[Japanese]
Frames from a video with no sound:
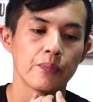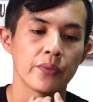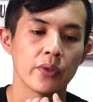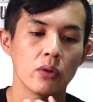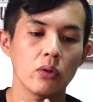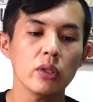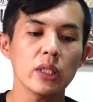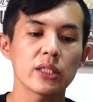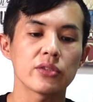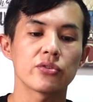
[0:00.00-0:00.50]

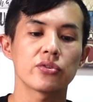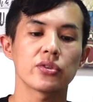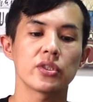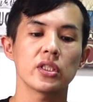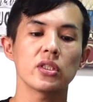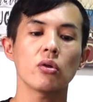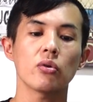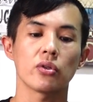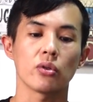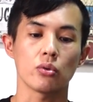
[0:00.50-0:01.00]
ほいで
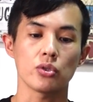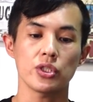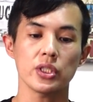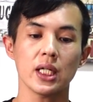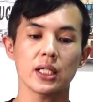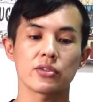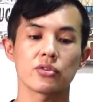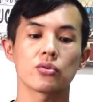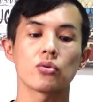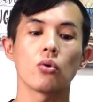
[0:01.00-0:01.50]
次の日のし
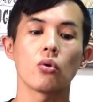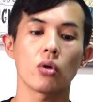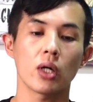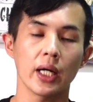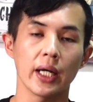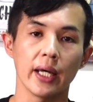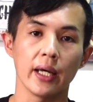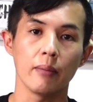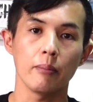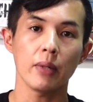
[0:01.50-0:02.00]
がつとお
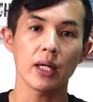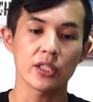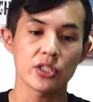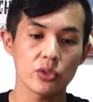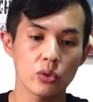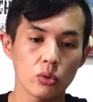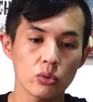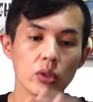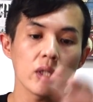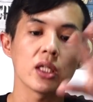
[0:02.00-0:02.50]
かへ、まあ
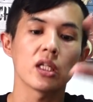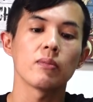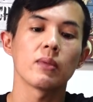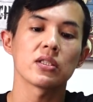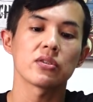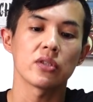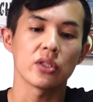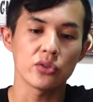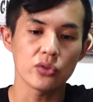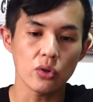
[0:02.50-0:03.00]
仕事へ行き
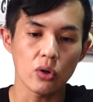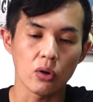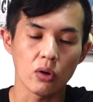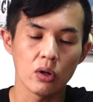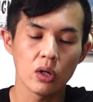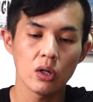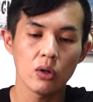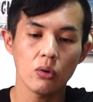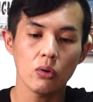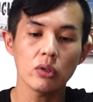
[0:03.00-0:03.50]
ますでしょ
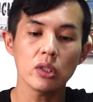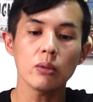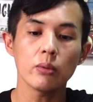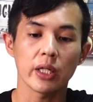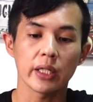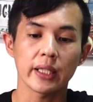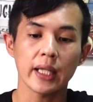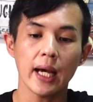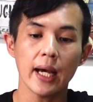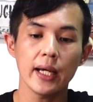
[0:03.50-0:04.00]
う。ほいでも
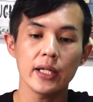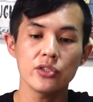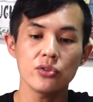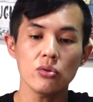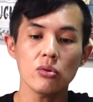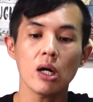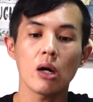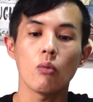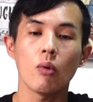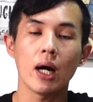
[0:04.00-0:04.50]
ね、体
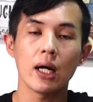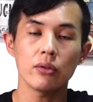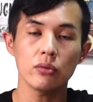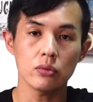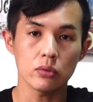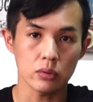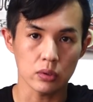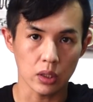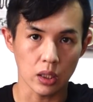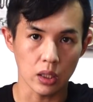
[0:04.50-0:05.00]
調が悪
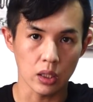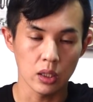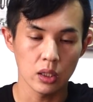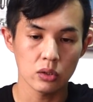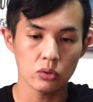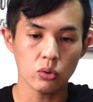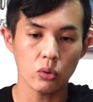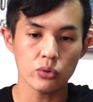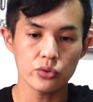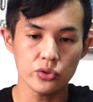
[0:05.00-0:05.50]
くて、
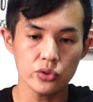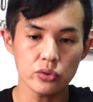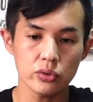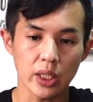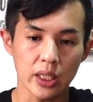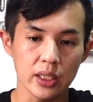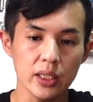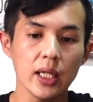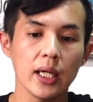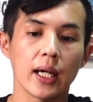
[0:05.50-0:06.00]
途中
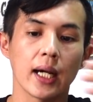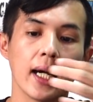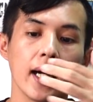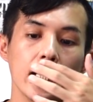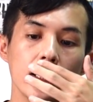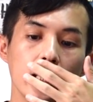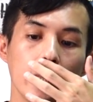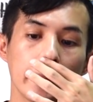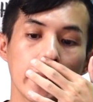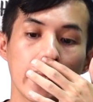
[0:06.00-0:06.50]
で家へ
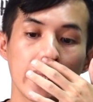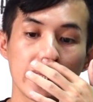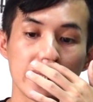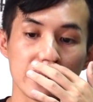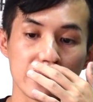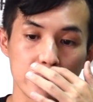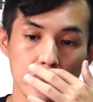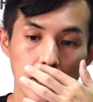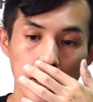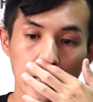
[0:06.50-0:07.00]
帰ったみたいなん
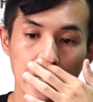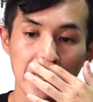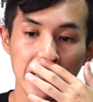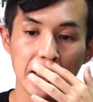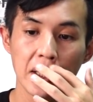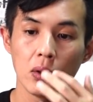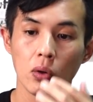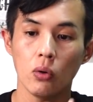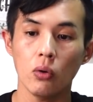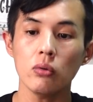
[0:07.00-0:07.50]
ですね。
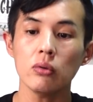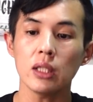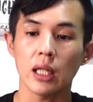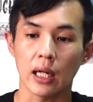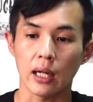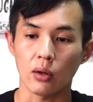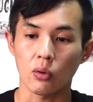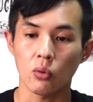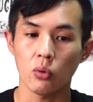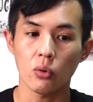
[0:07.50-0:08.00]
ほんな
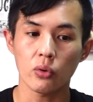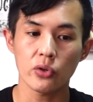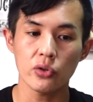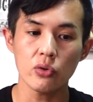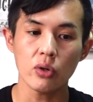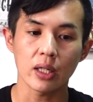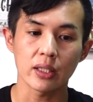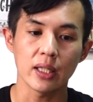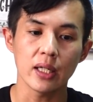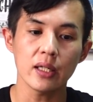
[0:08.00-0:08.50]
ら呼
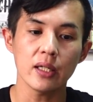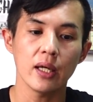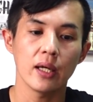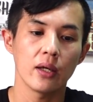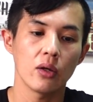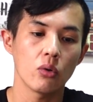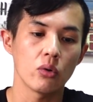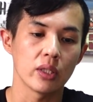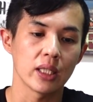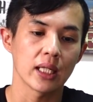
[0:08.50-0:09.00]
吸ができへ
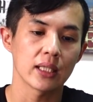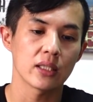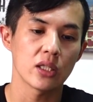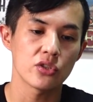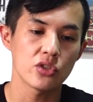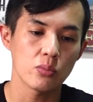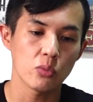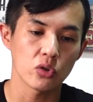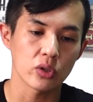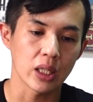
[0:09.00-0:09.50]
んようになって
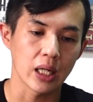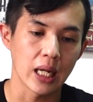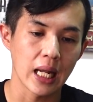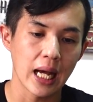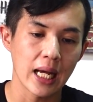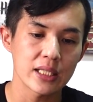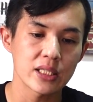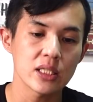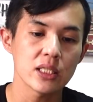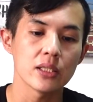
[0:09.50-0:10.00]
しもうた
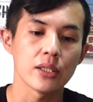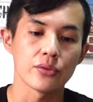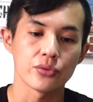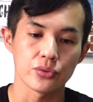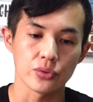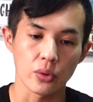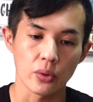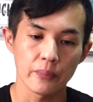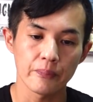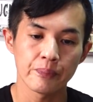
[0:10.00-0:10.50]
らしいんで
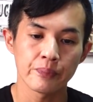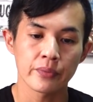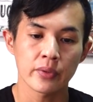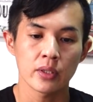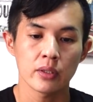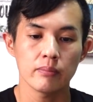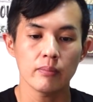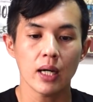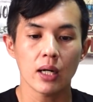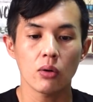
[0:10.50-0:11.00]
すよ。
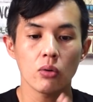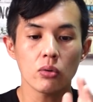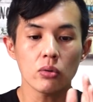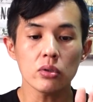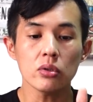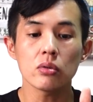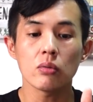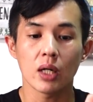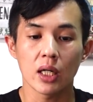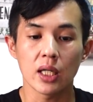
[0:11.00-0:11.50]
まあこ
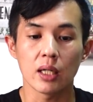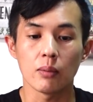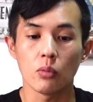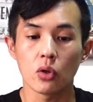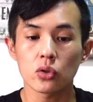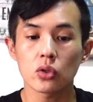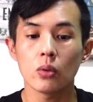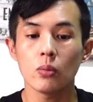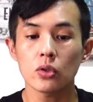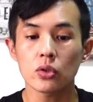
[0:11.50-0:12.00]
の人はね、
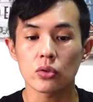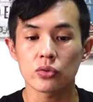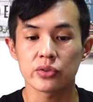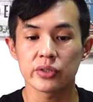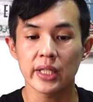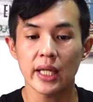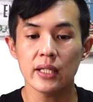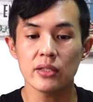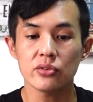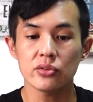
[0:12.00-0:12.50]
もともと
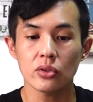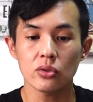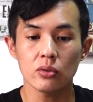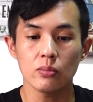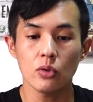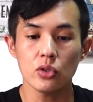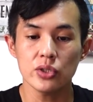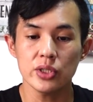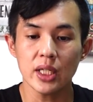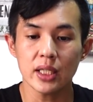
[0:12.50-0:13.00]
喘息
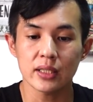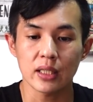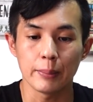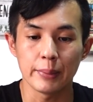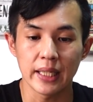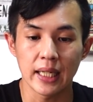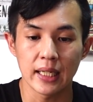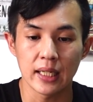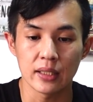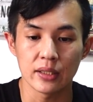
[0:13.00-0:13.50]
持ちやった
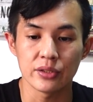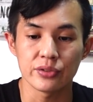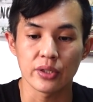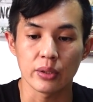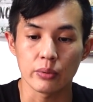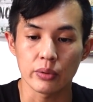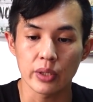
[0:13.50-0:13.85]
みたいなんですけど